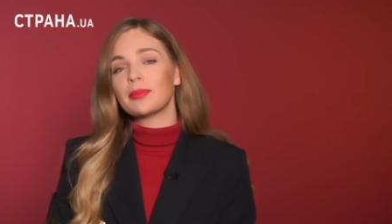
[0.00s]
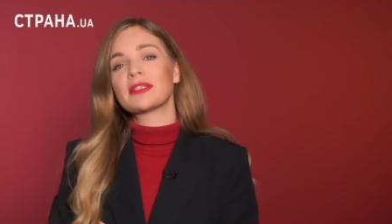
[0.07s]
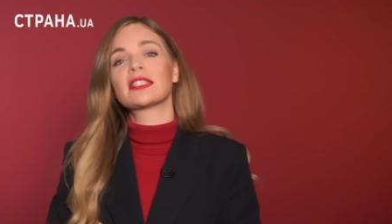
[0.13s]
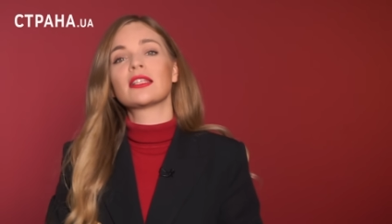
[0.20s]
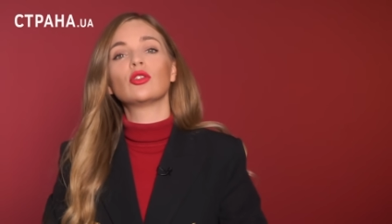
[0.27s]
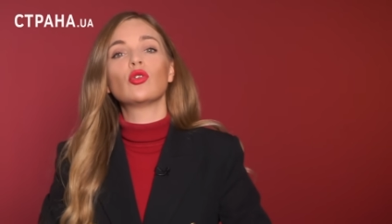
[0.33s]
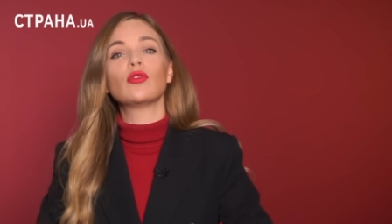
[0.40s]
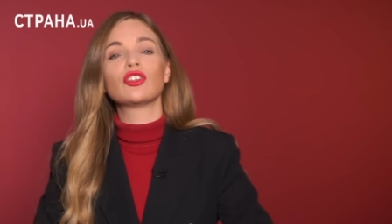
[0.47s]

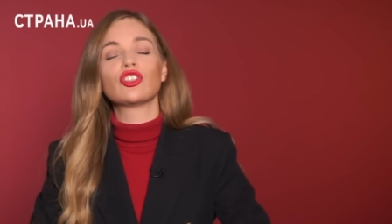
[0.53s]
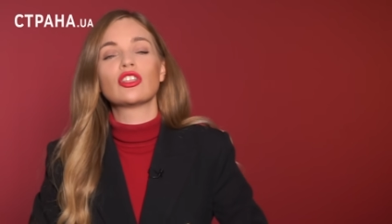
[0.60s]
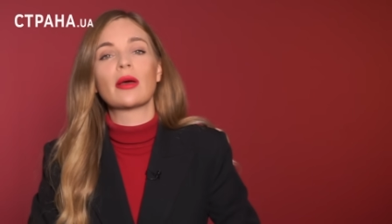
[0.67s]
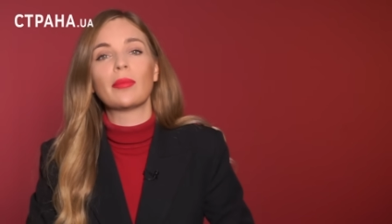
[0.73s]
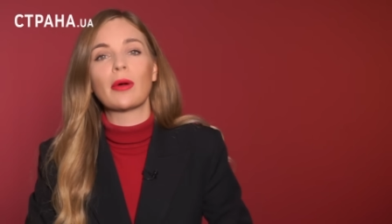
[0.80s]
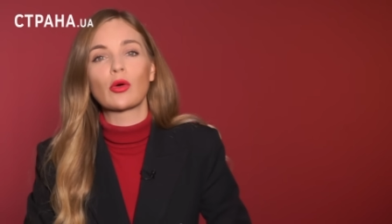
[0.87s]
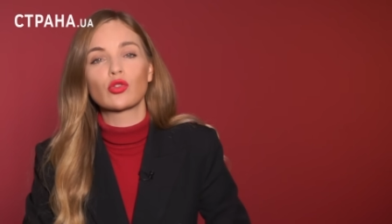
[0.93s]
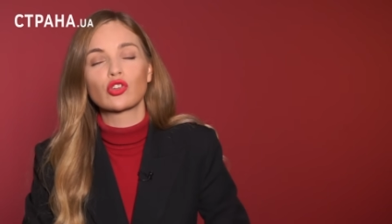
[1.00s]
постановочное
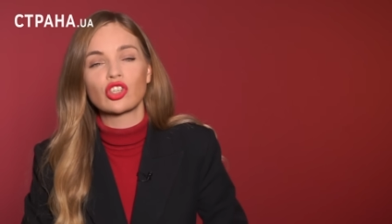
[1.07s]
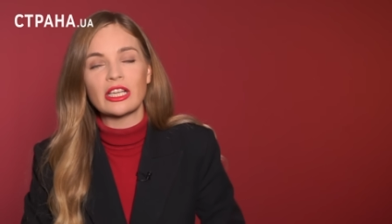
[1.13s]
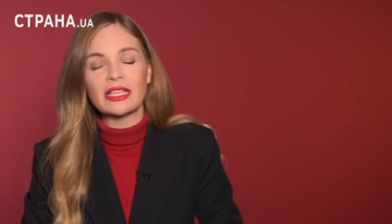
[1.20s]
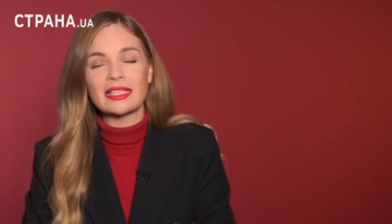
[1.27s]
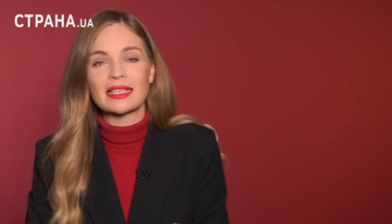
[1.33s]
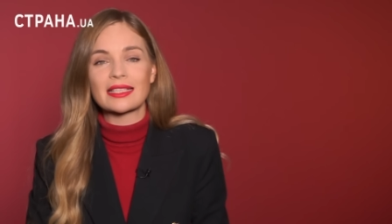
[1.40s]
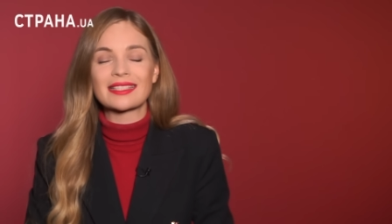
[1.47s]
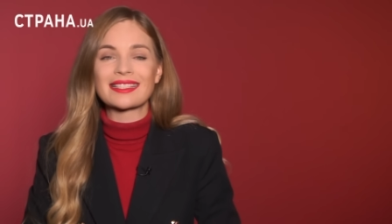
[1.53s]

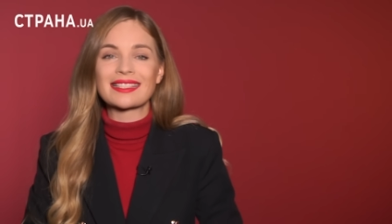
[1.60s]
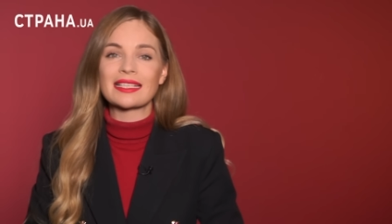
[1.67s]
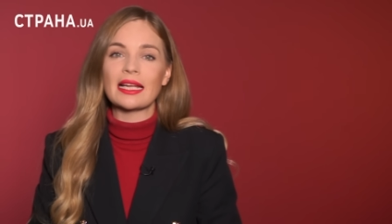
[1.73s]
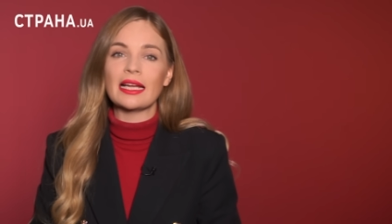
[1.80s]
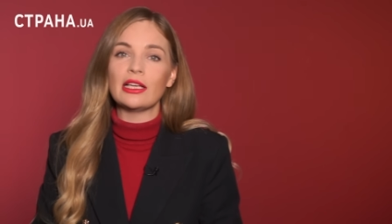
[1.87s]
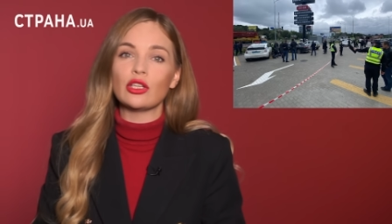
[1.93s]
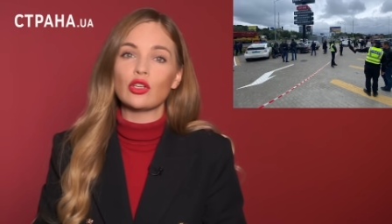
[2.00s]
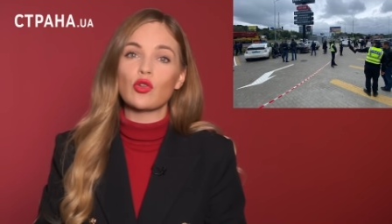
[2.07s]
покушение с
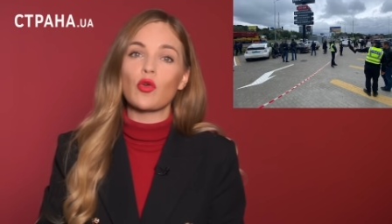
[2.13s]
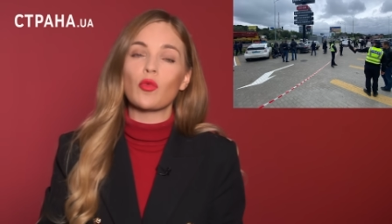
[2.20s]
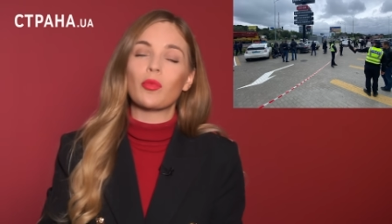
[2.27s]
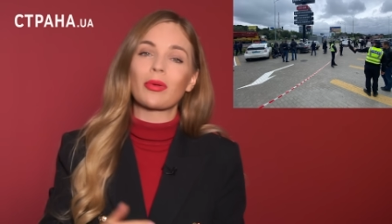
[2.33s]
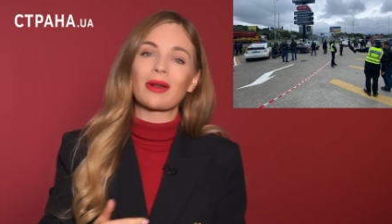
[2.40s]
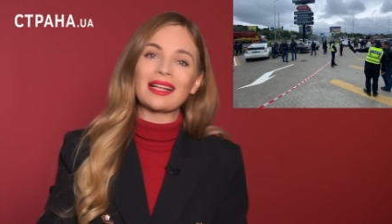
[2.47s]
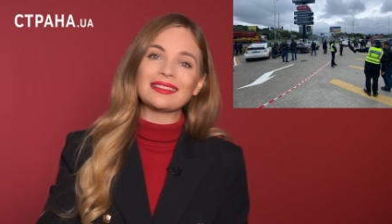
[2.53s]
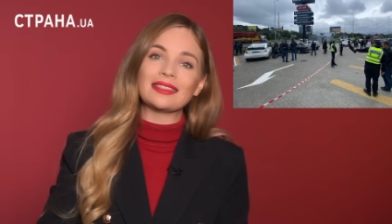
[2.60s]
целью
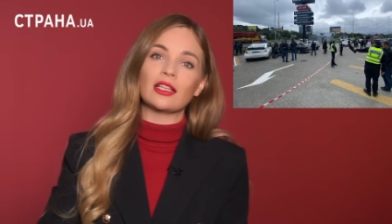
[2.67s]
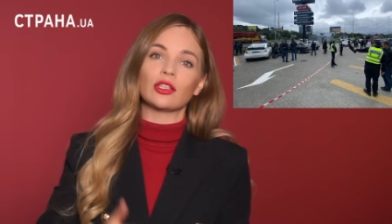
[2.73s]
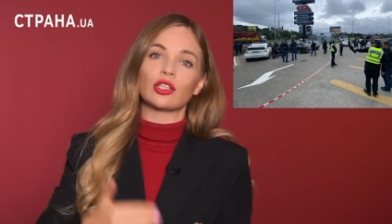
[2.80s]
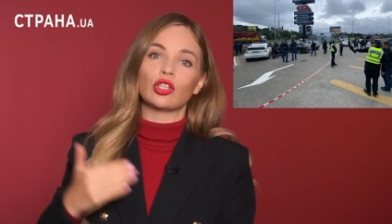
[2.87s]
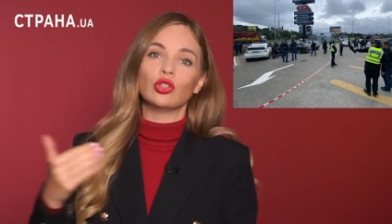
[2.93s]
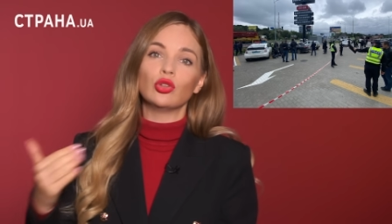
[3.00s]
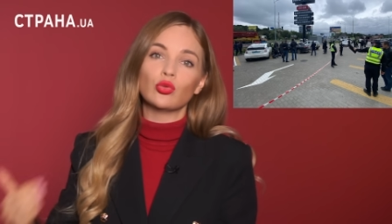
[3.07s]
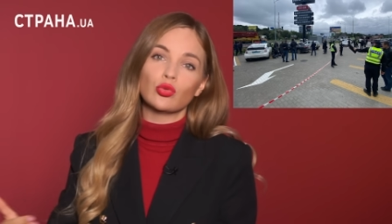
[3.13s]

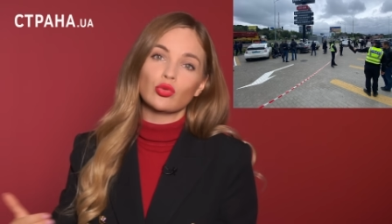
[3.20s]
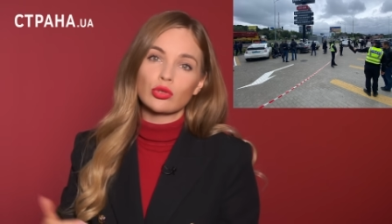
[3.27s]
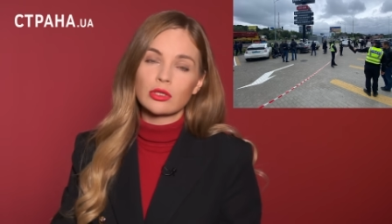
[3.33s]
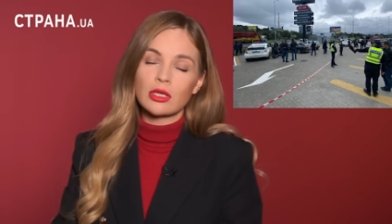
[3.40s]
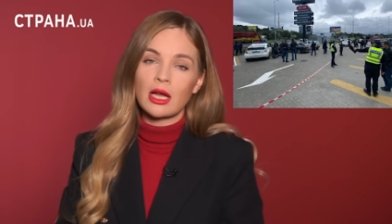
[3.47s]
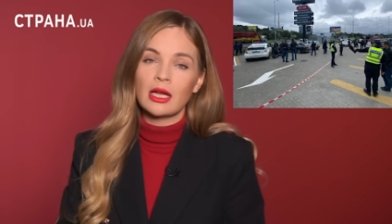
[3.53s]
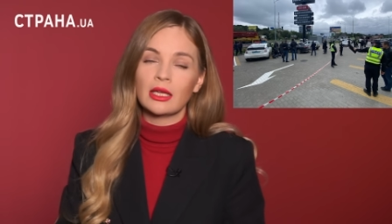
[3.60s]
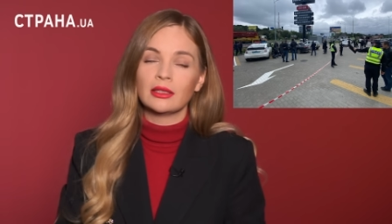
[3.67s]

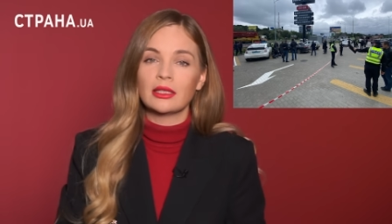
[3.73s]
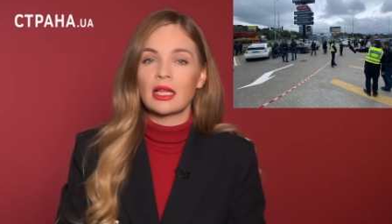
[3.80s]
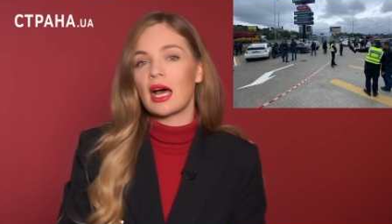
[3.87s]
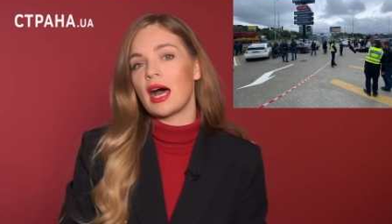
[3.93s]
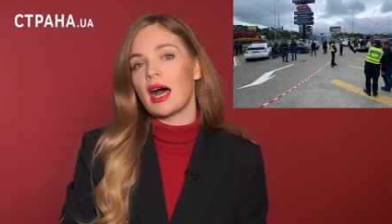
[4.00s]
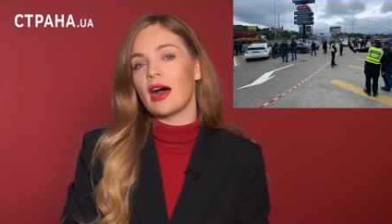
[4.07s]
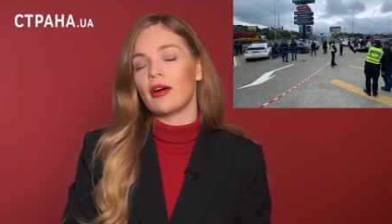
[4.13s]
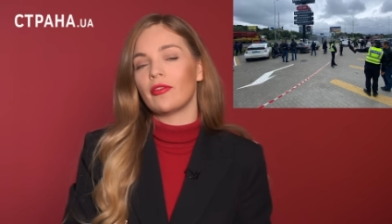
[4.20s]
протолкнуть
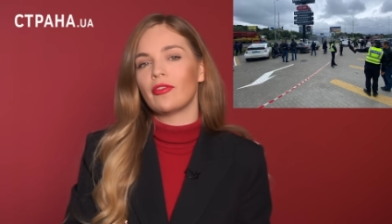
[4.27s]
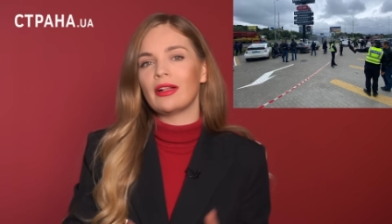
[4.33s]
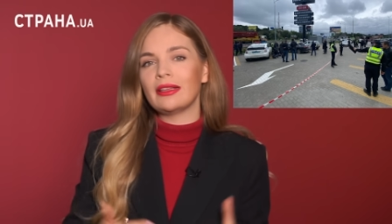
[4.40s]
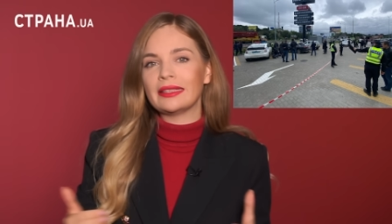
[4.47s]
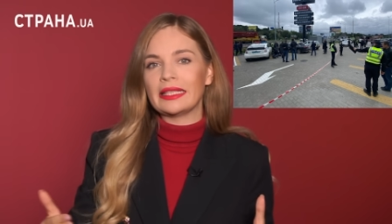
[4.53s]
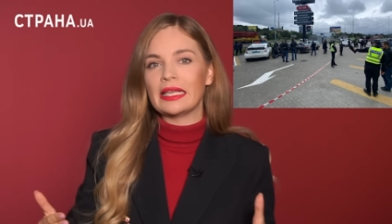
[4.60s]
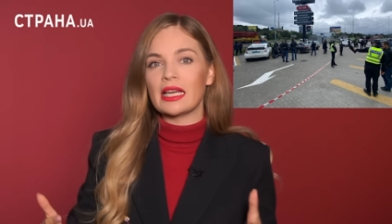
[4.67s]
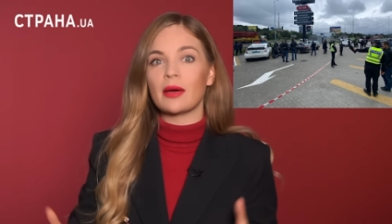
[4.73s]
на
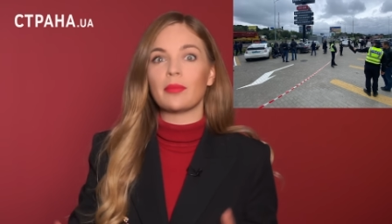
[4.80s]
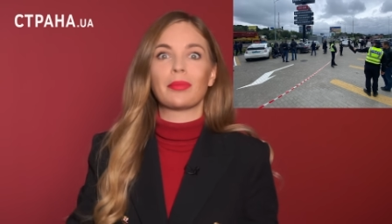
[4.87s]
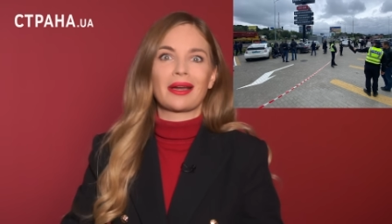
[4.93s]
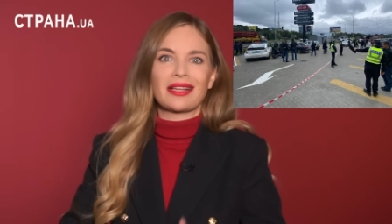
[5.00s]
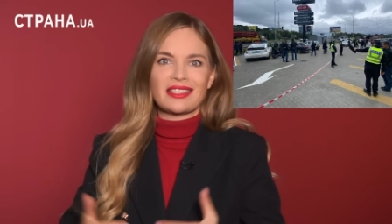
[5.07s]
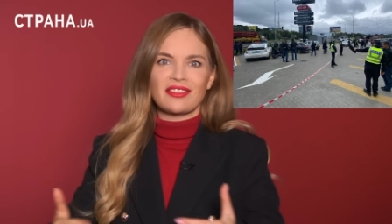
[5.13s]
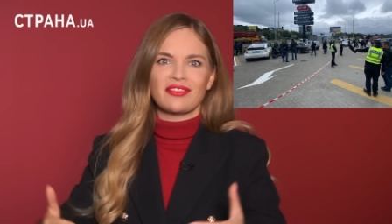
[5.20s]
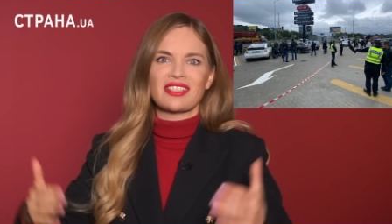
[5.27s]
волне
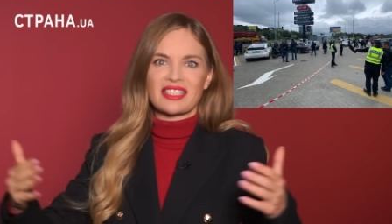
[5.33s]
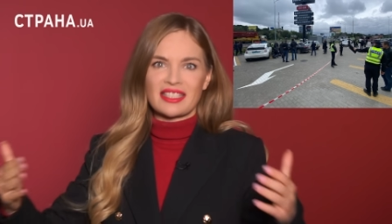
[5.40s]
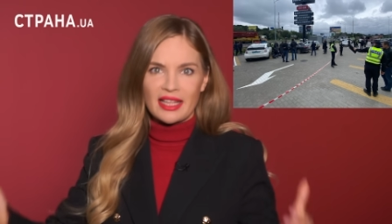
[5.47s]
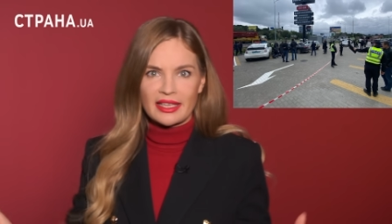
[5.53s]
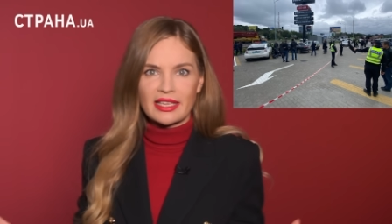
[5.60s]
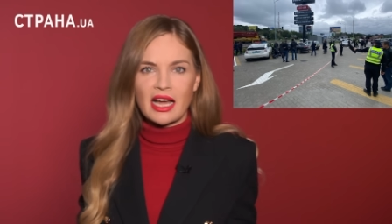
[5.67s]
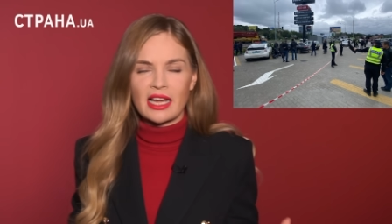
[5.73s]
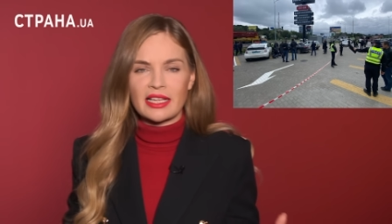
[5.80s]

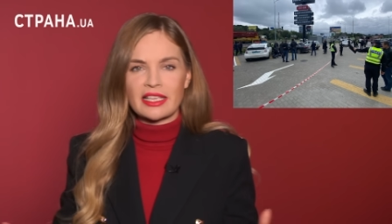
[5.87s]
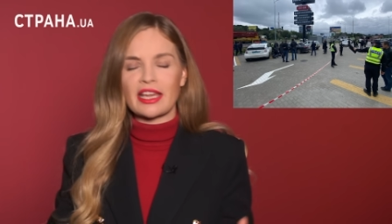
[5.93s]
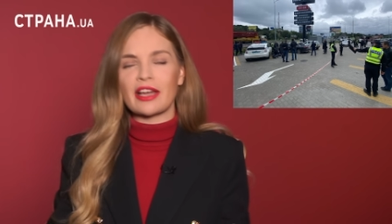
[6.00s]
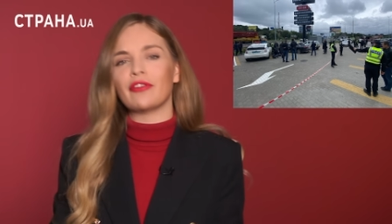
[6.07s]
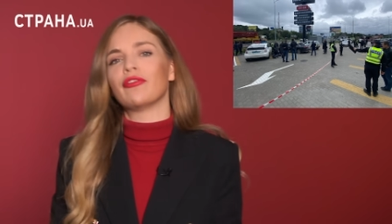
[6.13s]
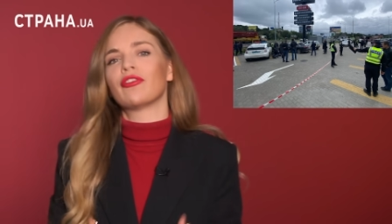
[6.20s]
противостояния